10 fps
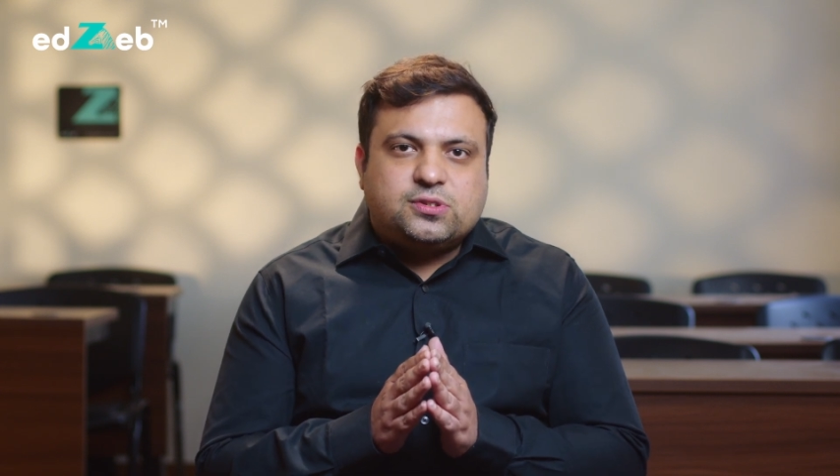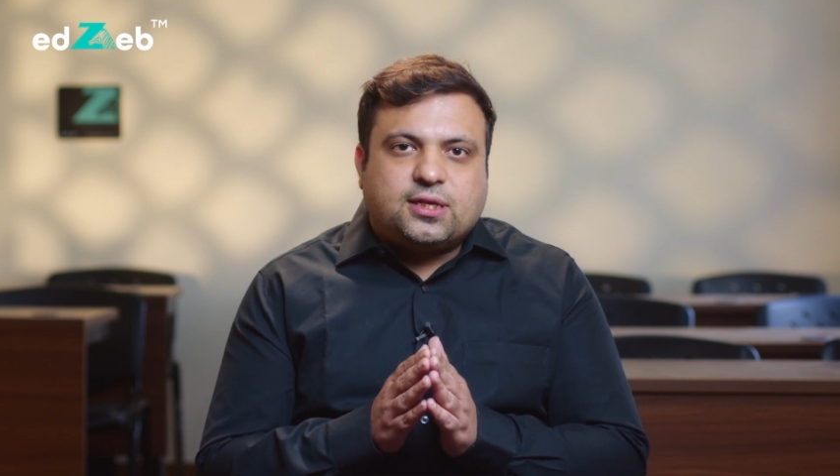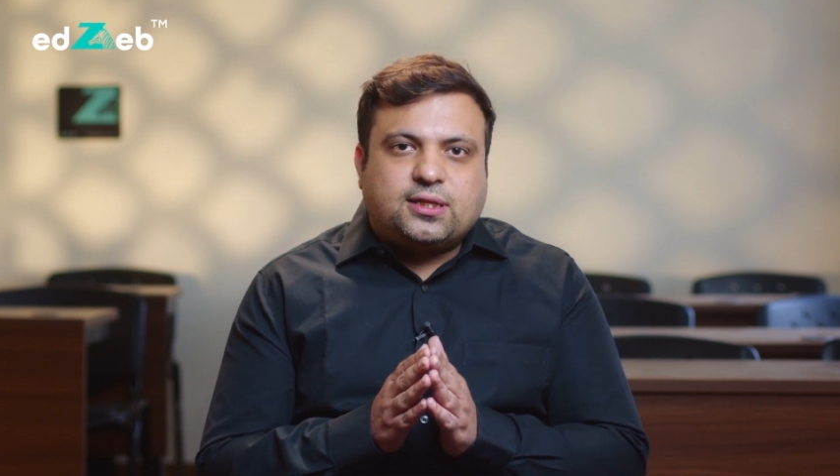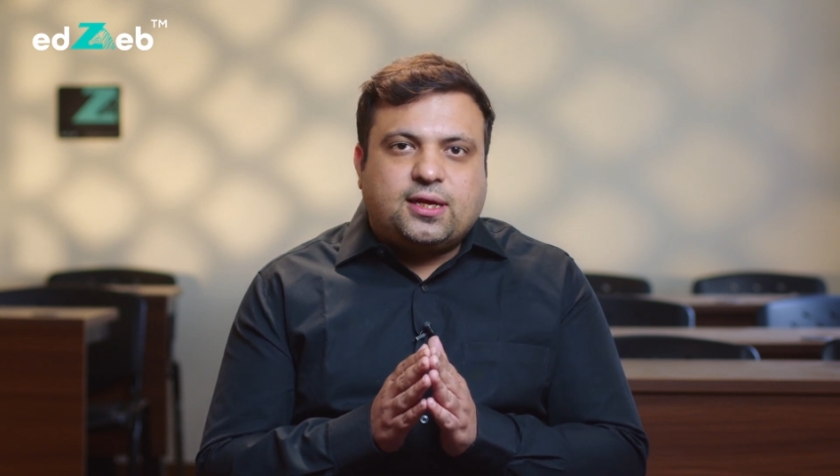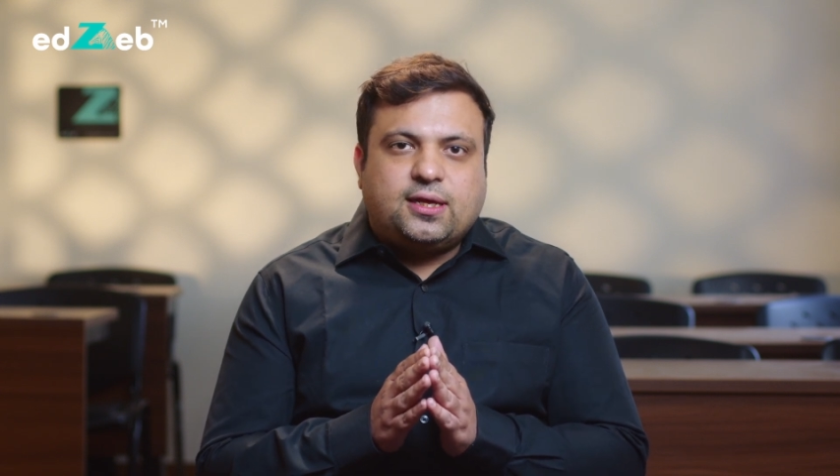
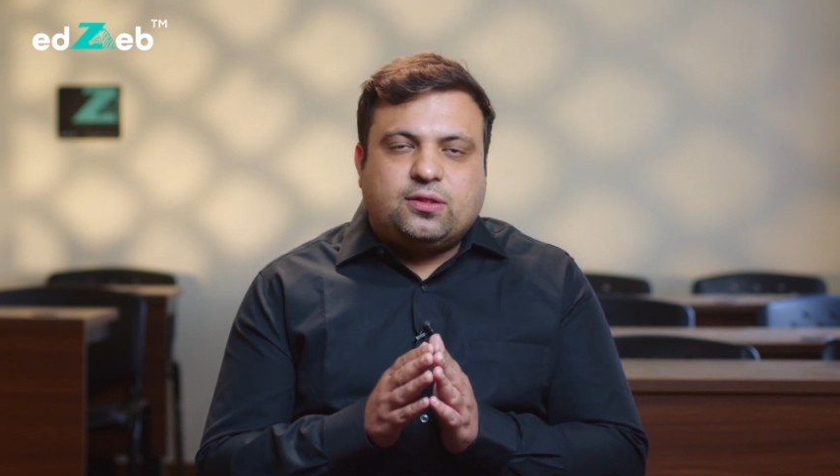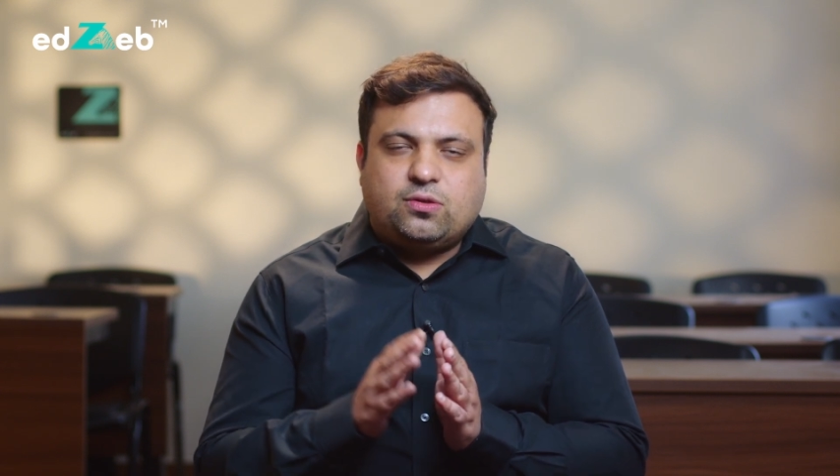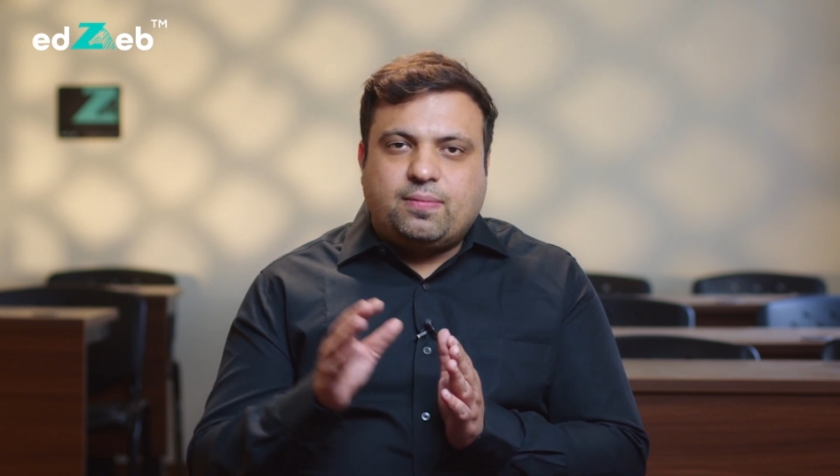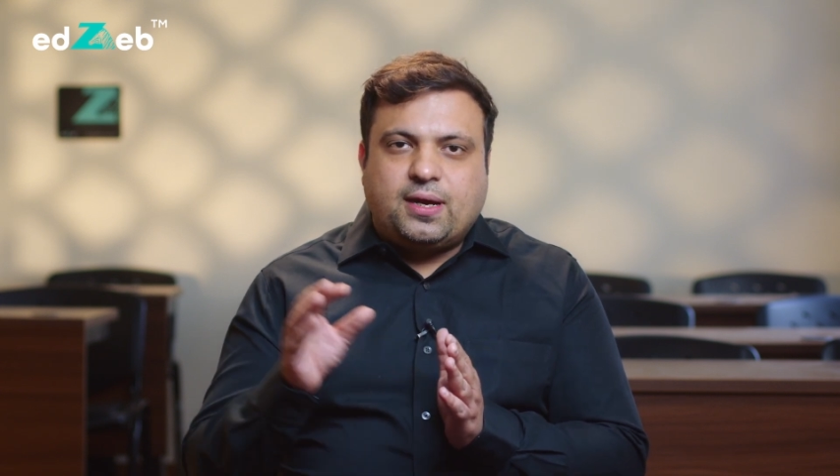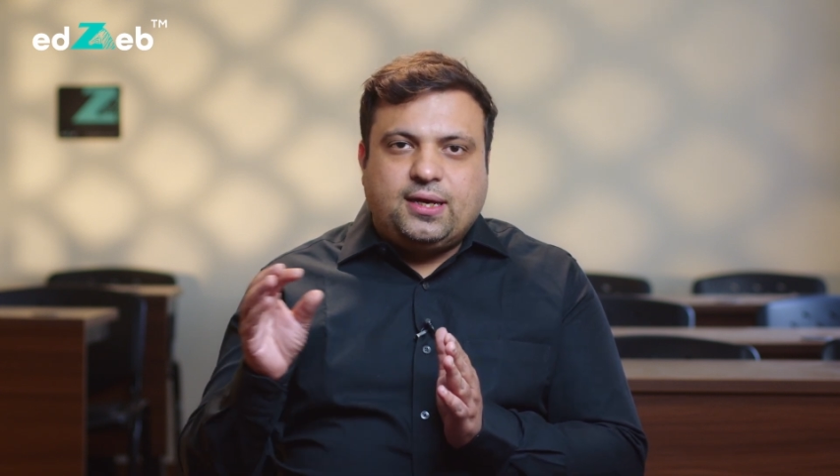जाता है तो
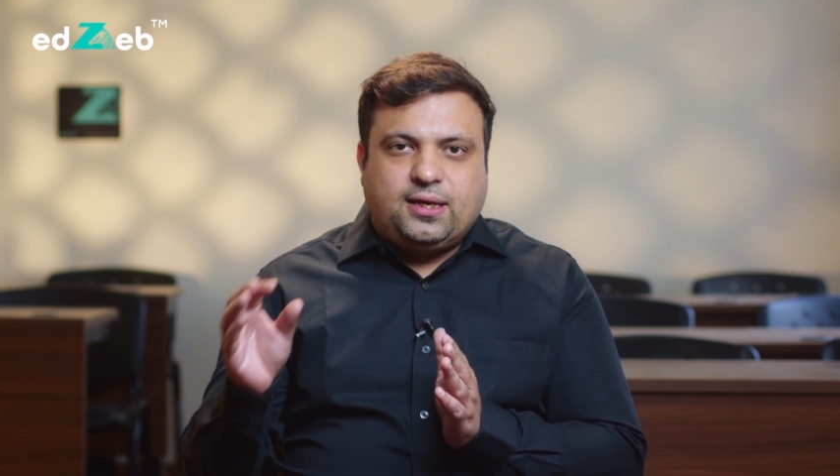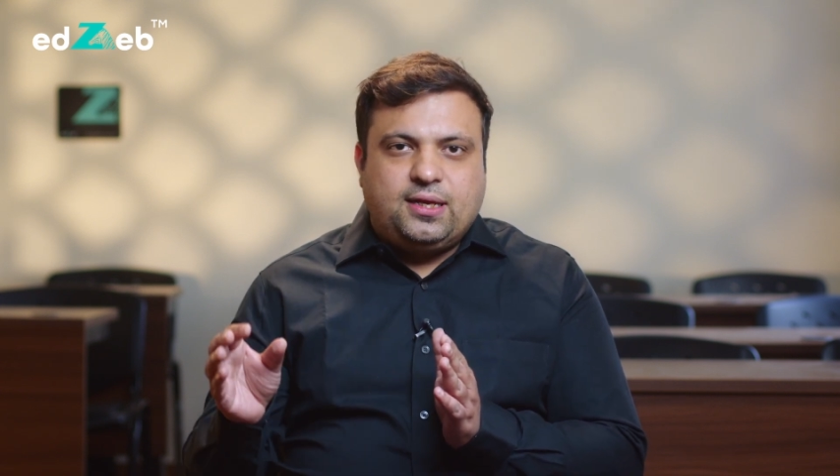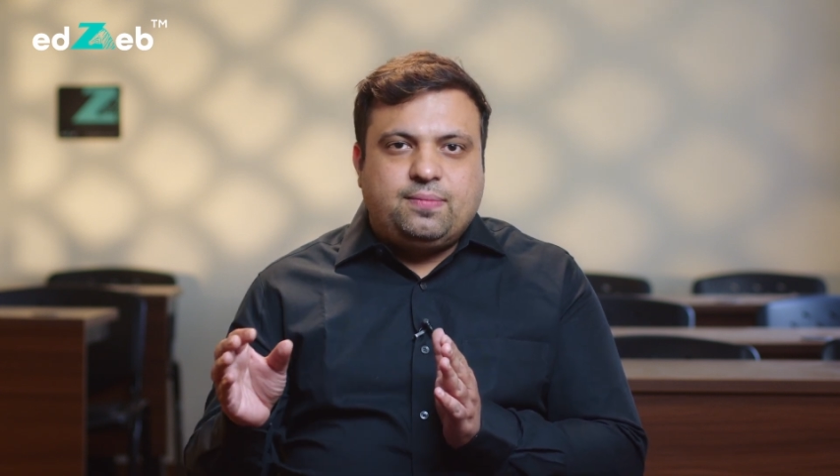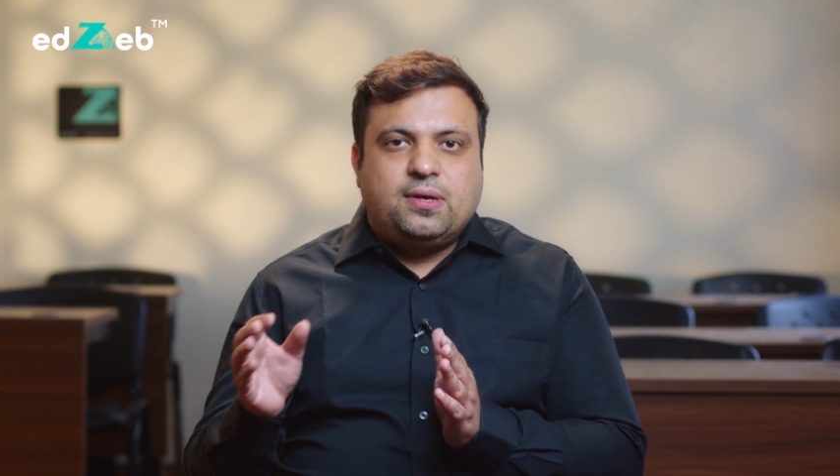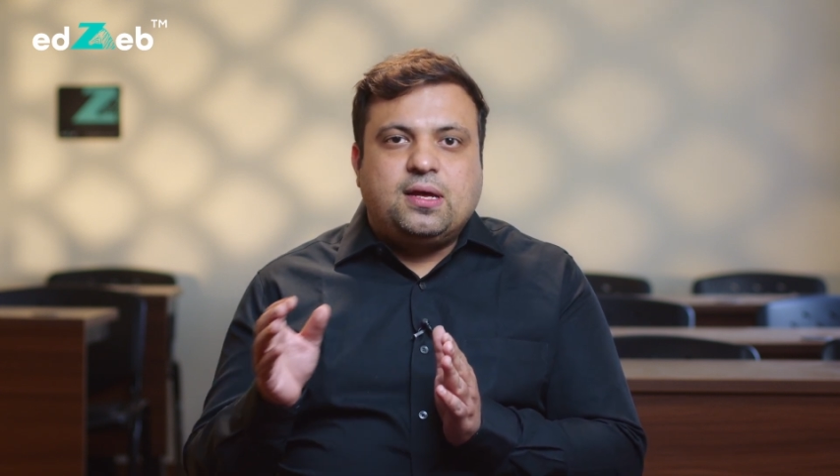हमारी टीम